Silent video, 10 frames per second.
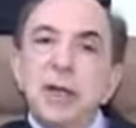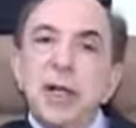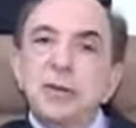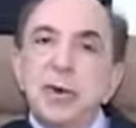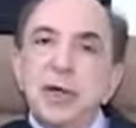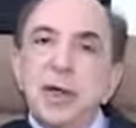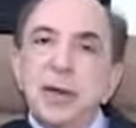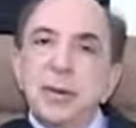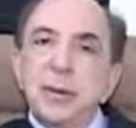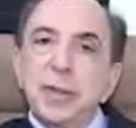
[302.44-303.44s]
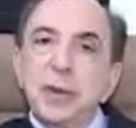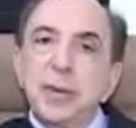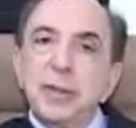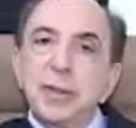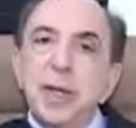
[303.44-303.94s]
ou inglês, qualquer, qualquer
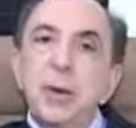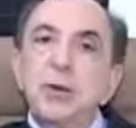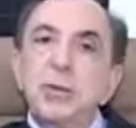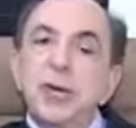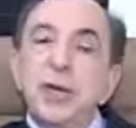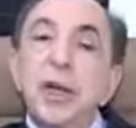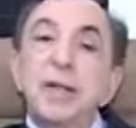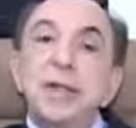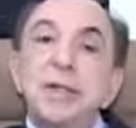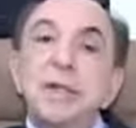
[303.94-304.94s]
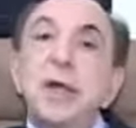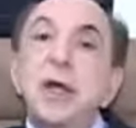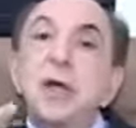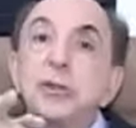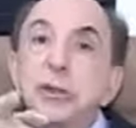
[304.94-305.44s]
coisa, good morning, está dizendo,
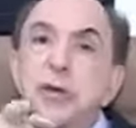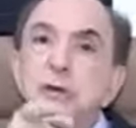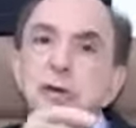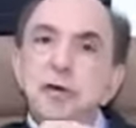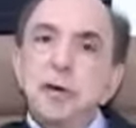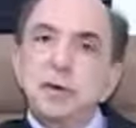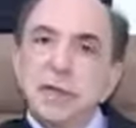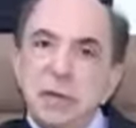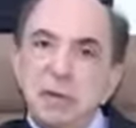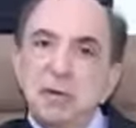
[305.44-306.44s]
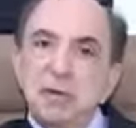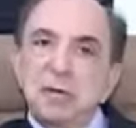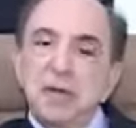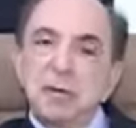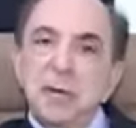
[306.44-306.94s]
estou te vendo vivo, você está me vendo
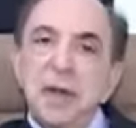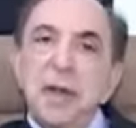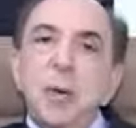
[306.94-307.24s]
vivo?